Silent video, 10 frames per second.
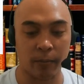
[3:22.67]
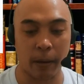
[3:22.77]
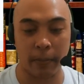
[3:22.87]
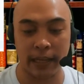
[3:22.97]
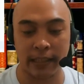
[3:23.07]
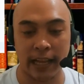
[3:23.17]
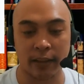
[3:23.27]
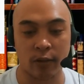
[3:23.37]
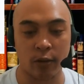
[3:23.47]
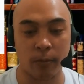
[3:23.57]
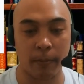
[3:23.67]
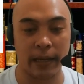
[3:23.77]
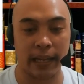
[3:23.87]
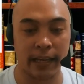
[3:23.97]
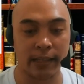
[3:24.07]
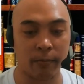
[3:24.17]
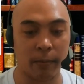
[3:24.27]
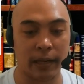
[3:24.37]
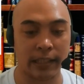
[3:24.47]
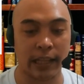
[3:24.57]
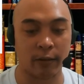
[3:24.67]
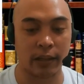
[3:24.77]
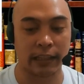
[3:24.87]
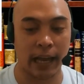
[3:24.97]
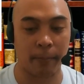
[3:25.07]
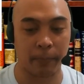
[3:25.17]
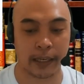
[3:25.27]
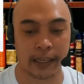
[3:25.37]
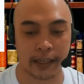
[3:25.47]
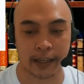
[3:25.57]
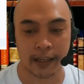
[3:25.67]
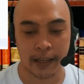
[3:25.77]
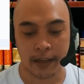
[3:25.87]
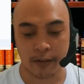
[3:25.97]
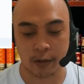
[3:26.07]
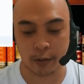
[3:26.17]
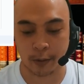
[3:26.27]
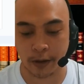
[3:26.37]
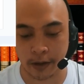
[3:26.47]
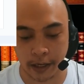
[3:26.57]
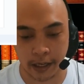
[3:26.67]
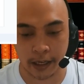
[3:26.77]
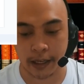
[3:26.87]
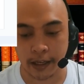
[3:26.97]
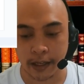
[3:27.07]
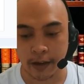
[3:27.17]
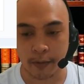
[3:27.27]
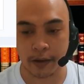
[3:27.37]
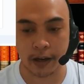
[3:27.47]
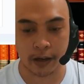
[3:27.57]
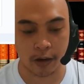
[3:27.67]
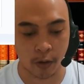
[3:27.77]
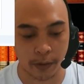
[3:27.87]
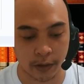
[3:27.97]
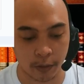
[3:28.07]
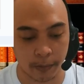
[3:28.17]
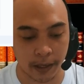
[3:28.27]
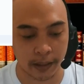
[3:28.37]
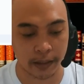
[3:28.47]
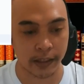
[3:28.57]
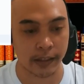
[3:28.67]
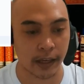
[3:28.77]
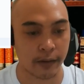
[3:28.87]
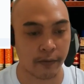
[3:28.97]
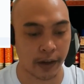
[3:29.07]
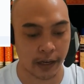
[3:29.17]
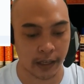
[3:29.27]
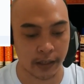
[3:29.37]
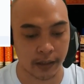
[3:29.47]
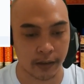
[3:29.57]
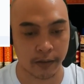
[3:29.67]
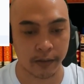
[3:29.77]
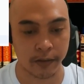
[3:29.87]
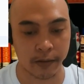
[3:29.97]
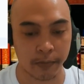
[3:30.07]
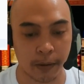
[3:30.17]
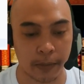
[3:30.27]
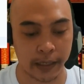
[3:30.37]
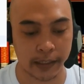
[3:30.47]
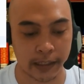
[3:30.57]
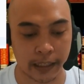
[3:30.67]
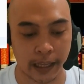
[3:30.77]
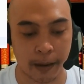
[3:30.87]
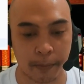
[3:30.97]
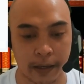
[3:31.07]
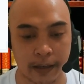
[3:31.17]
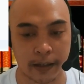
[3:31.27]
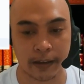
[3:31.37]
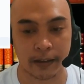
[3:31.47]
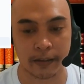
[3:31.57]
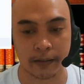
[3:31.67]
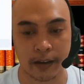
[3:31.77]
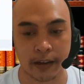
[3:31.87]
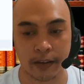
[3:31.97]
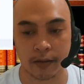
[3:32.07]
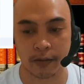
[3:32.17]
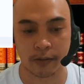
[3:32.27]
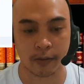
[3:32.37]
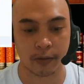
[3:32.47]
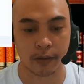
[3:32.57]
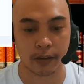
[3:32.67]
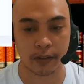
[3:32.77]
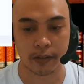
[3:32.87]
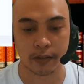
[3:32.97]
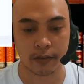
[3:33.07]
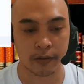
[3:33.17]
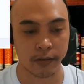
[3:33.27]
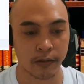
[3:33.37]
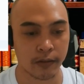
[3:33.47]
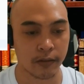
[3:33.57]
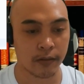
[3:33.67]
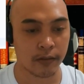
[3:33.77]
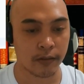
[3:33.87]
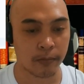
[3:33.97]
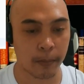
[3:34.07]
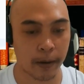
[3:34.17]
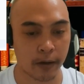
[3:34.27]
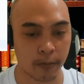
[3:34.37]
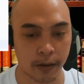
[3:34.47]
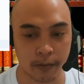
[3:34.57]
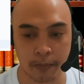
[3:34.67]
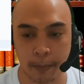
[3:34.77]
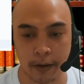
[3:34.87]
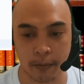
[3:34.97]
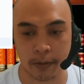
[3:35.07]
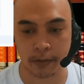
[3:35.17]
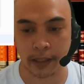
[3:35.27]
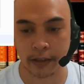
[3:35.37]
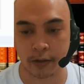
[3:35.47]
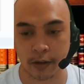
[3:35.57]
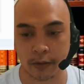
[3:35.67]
Mabilis lang to, no? Mabilis. Mabilis lang to na topic. Don't worry. We are going to make this a very mabilis na topic. Ay, no. Sorry. Paano ba yun? Paano ba yung slideshow? Ayun.